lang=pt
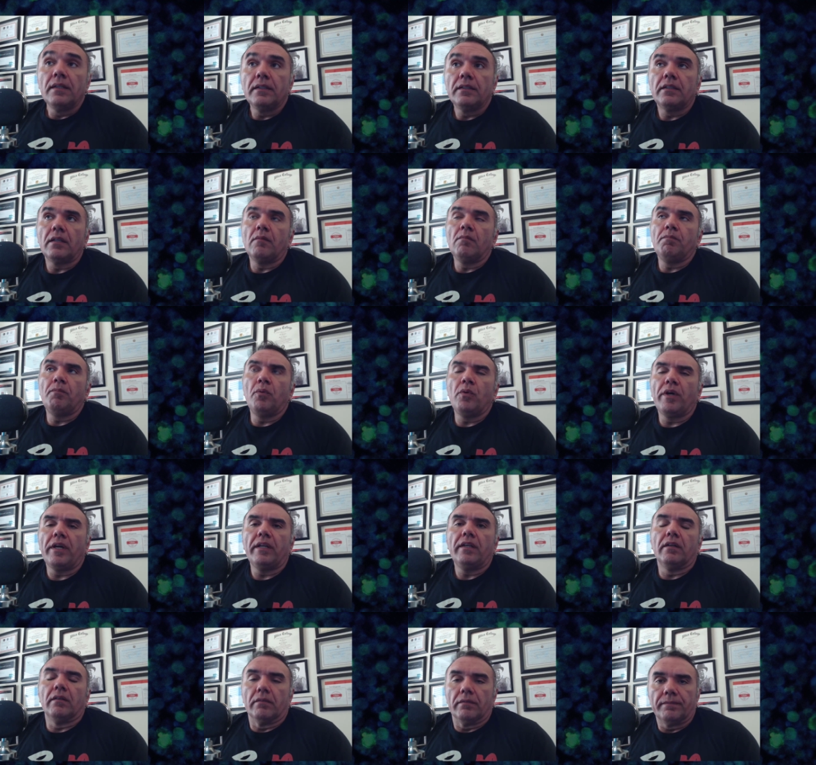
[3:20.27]
Então, por
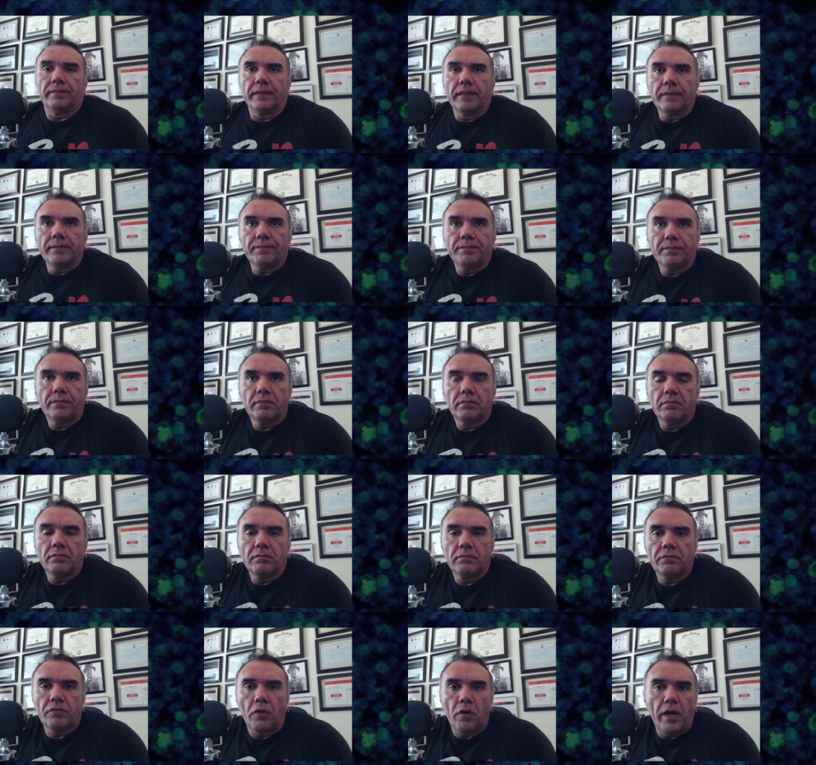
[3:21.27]
que não, né?
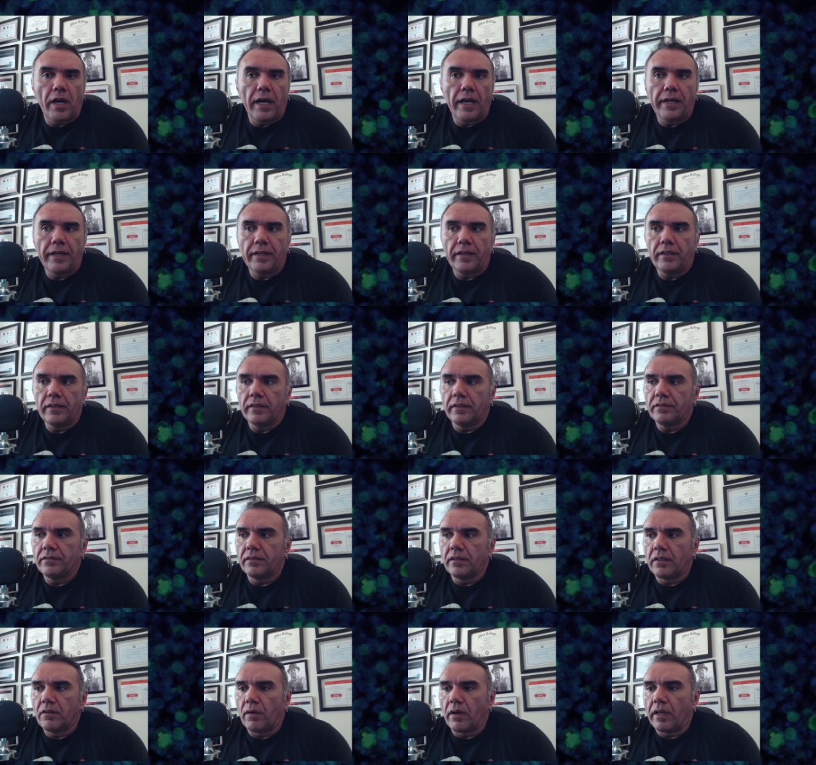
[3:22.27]
focar aí
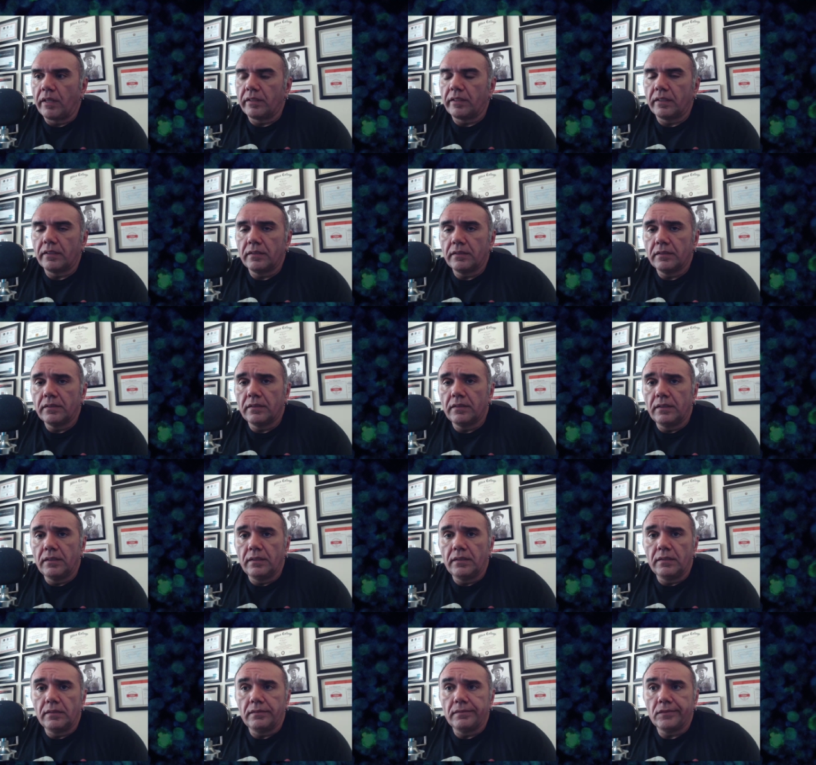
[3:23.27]
nessa quarentena
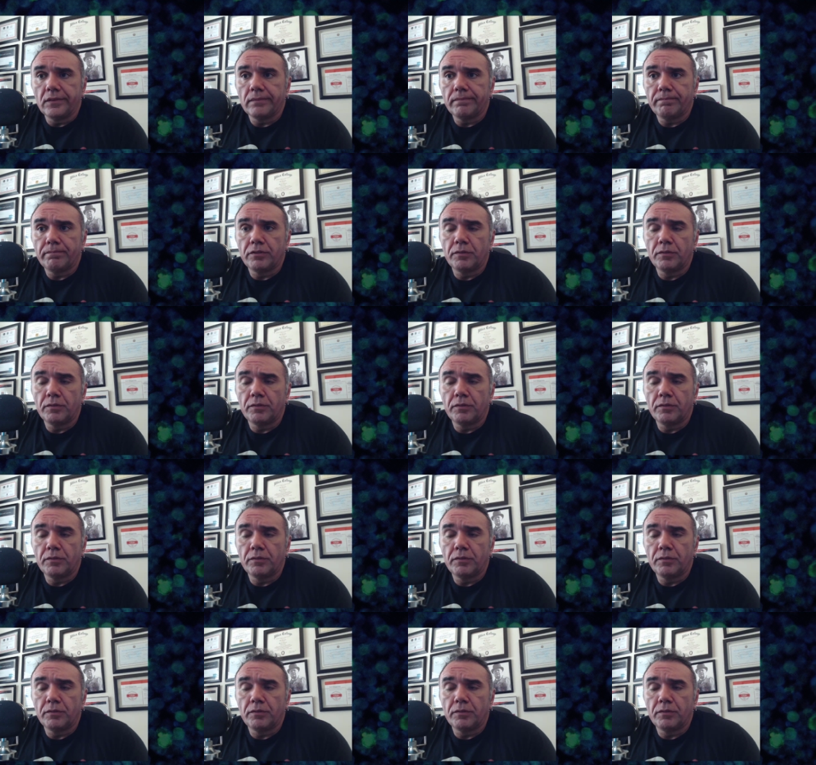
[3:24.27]
em